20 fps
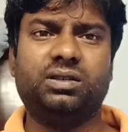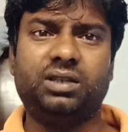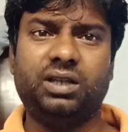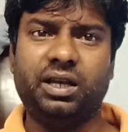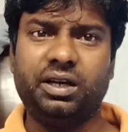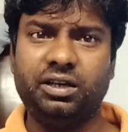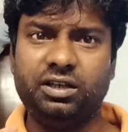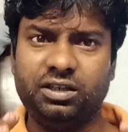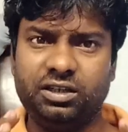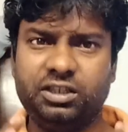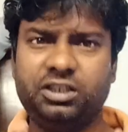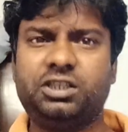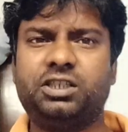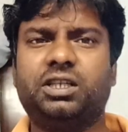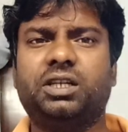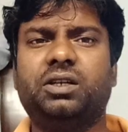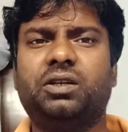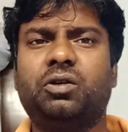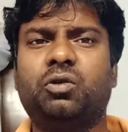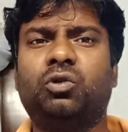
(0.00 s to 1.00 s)
यानी
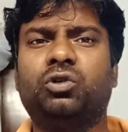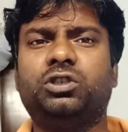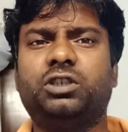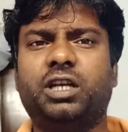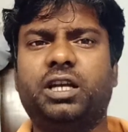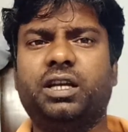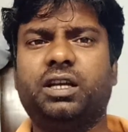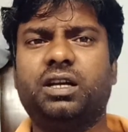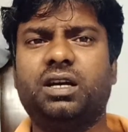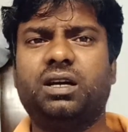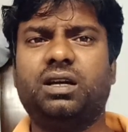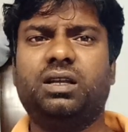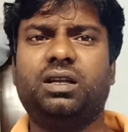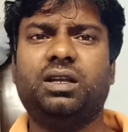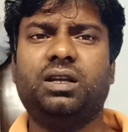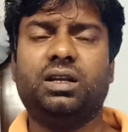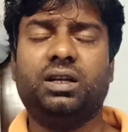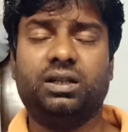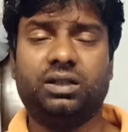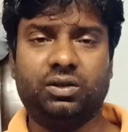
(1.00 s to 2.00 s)
लिस्टेड हो जाएगा
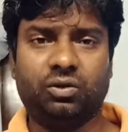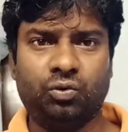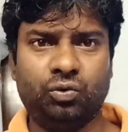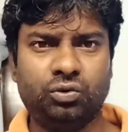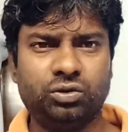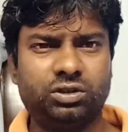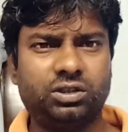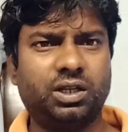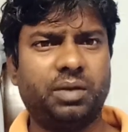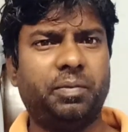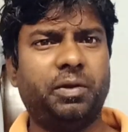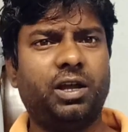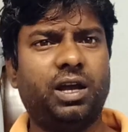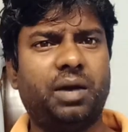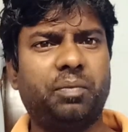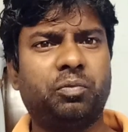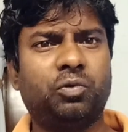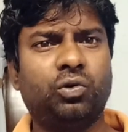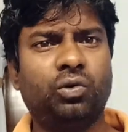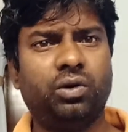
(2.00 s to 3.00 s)
उस समय
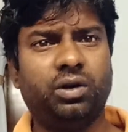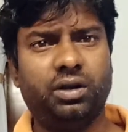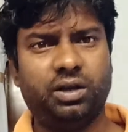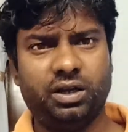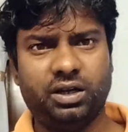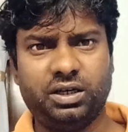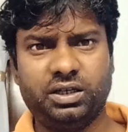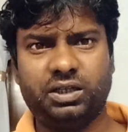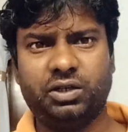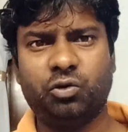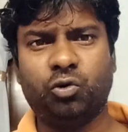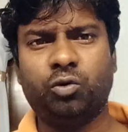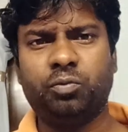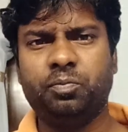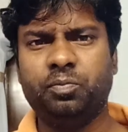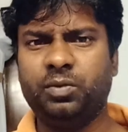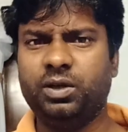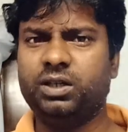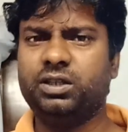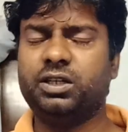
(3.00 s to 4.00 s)
आपको एयर ड्रॉप
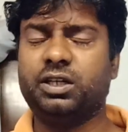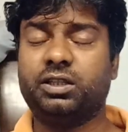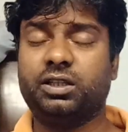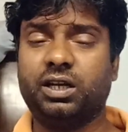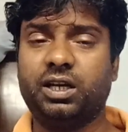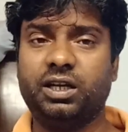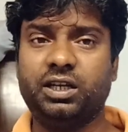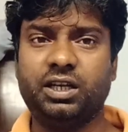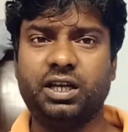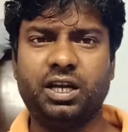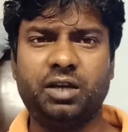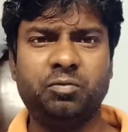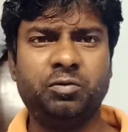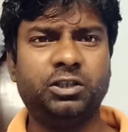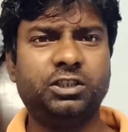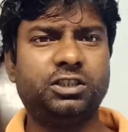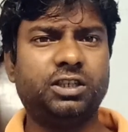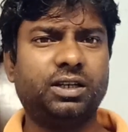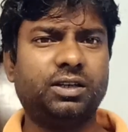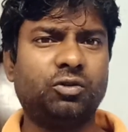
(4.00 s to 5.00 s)
मिल जाता है
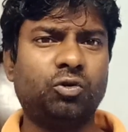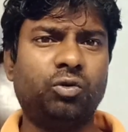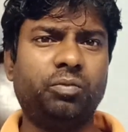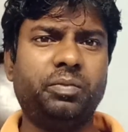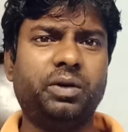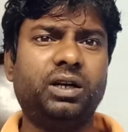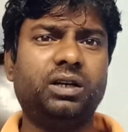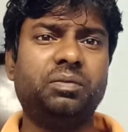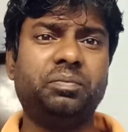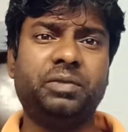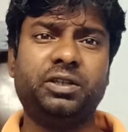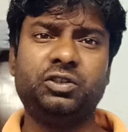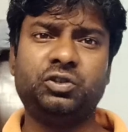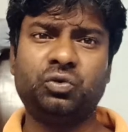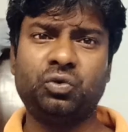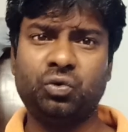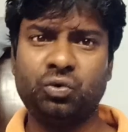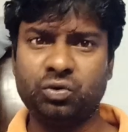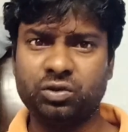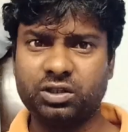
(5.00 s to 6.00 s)
हेमेस्टर कॉम्बैट में
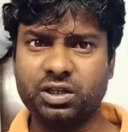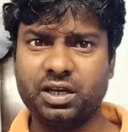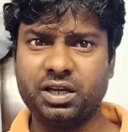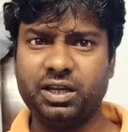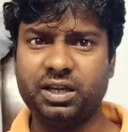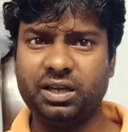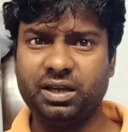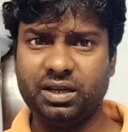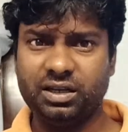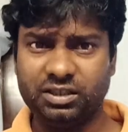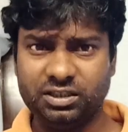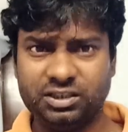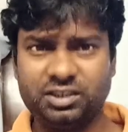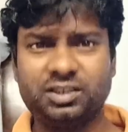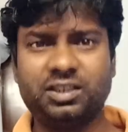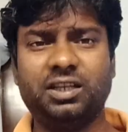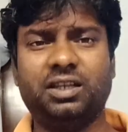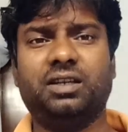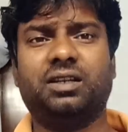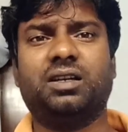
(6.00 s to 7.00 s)
जो होता है
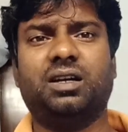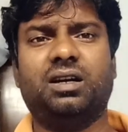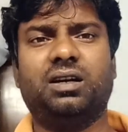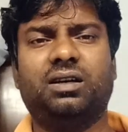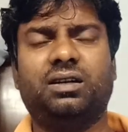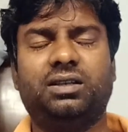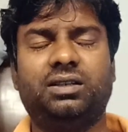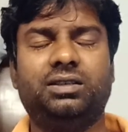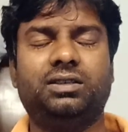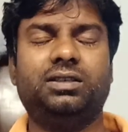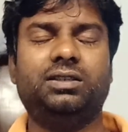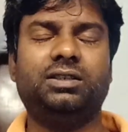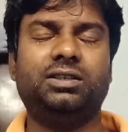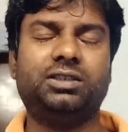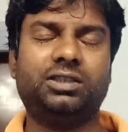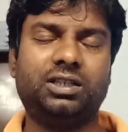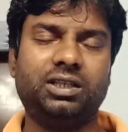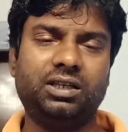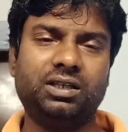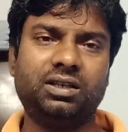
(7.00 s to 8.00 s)
स्किन का
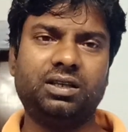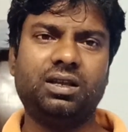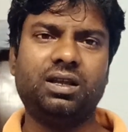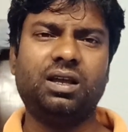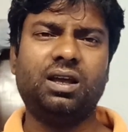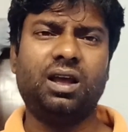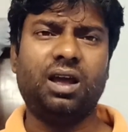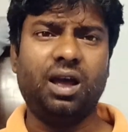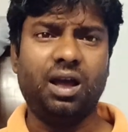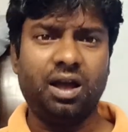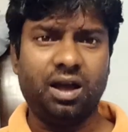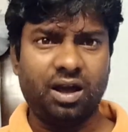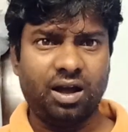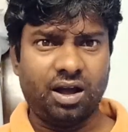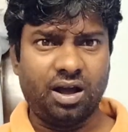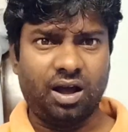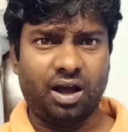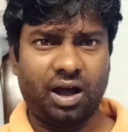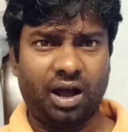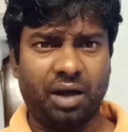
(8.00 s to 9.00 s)
स्किन
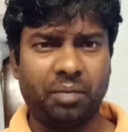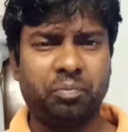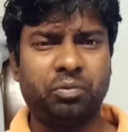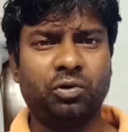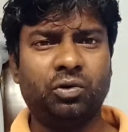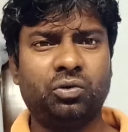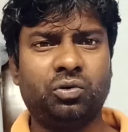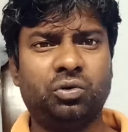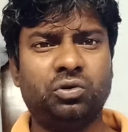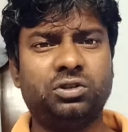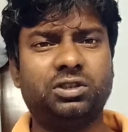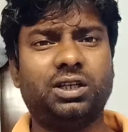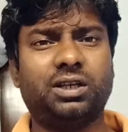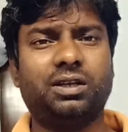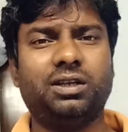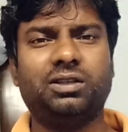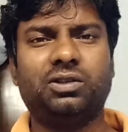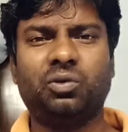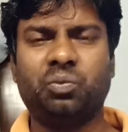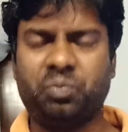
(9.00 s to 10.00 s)
आप लोग हो
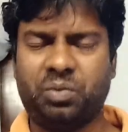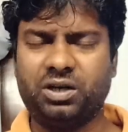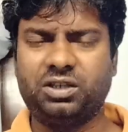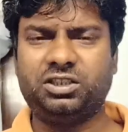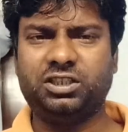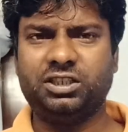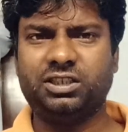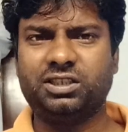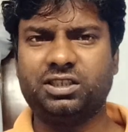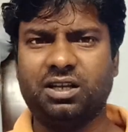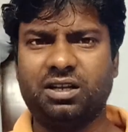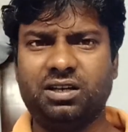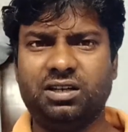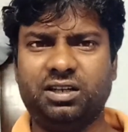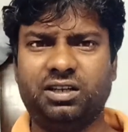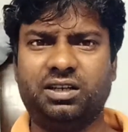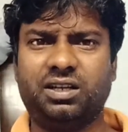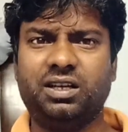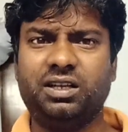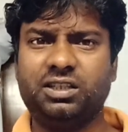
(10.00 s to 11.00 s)
सके तो परचेज़ कर
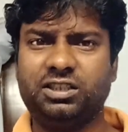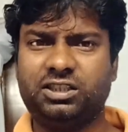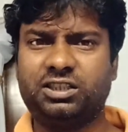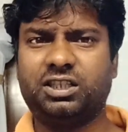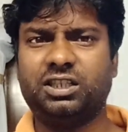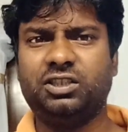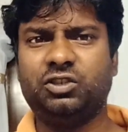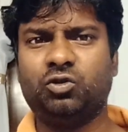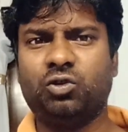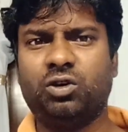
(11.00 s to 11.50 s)
लेना स्किन